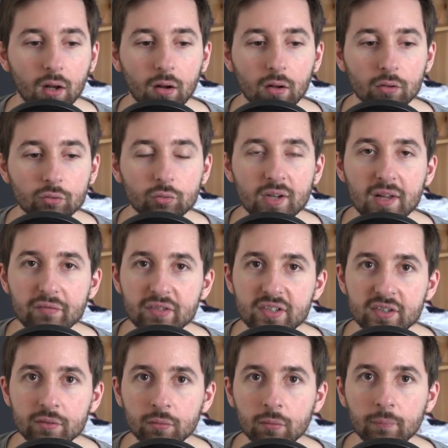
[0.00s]
euh, toute la
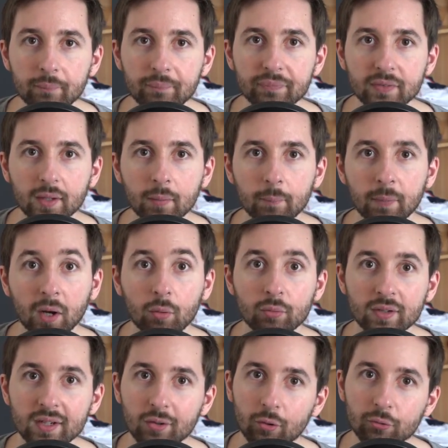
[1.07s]
vision. Par
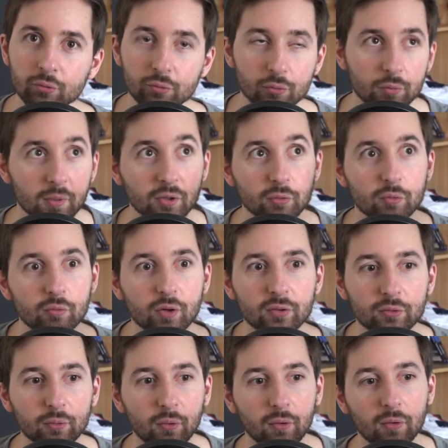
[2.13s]
contre, l'écran du haut, bah, tu le vois
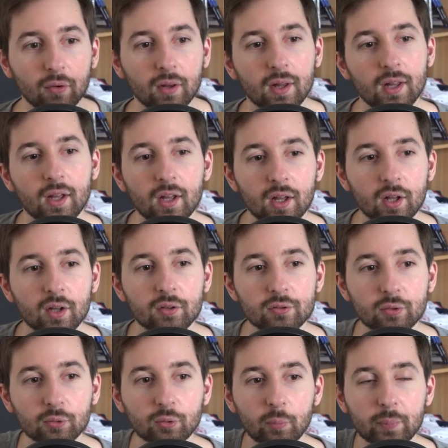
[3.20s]
sur, euh,
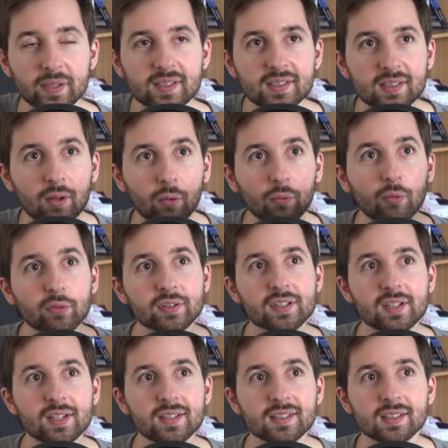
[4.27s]
sur ton PC en
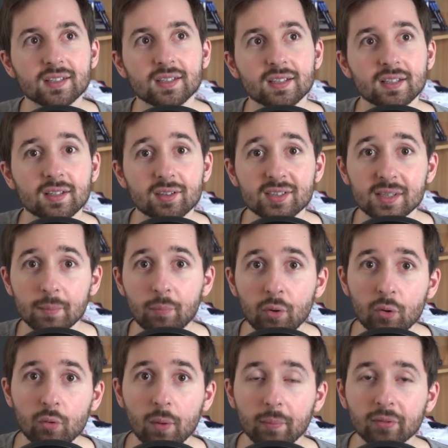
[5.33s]
entier, et c'est
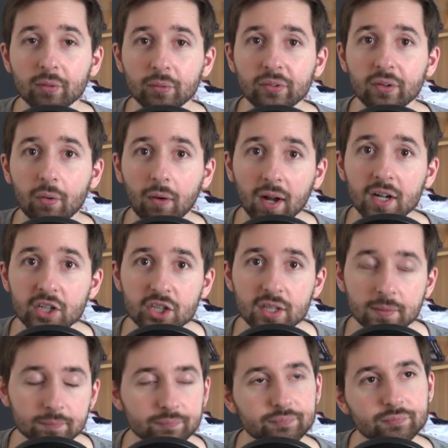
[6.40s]
beau, quoi, parce que c'est en
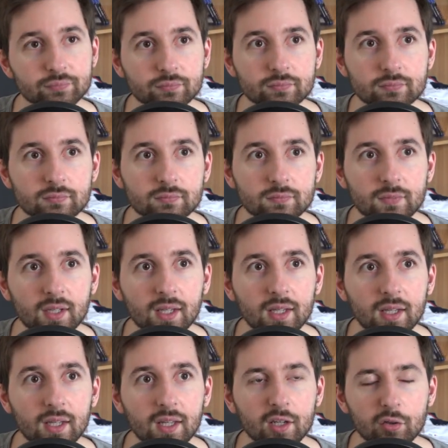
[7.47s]
HD.
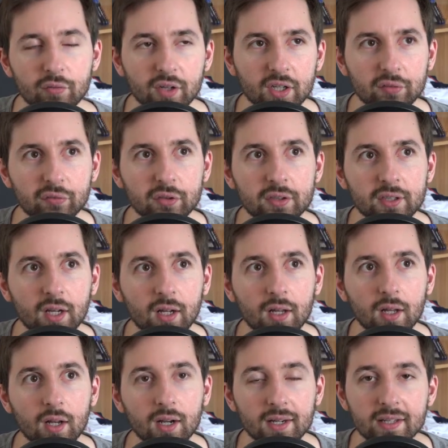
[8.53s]
Et on va y revenir.
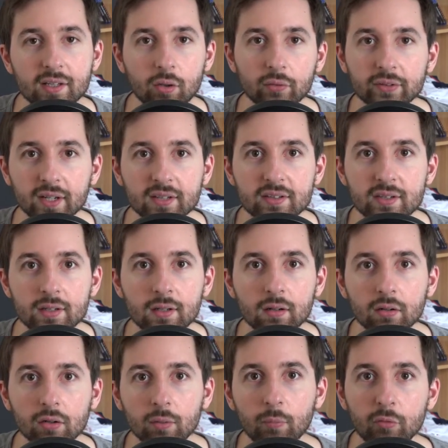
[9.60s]
L'écran tactile,
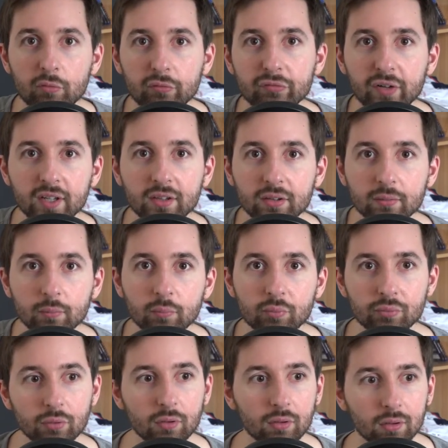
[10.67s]
comment vous faites
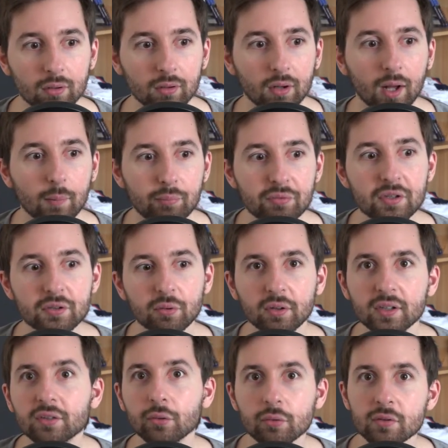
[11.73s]
pour euh, appuyer sur
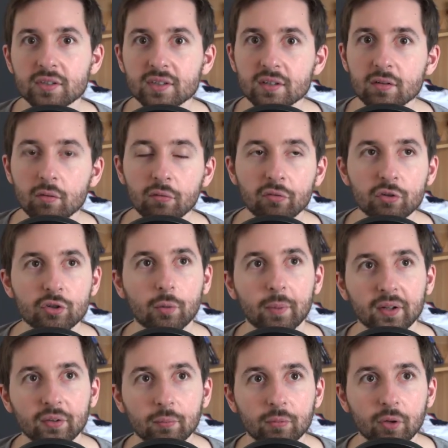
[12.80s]
des trucs s'il le faut, genre
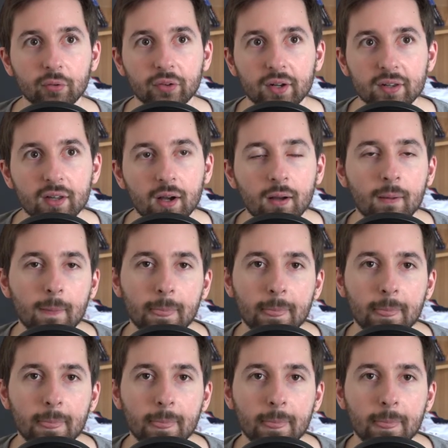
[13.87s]
par exemple dans Zelda,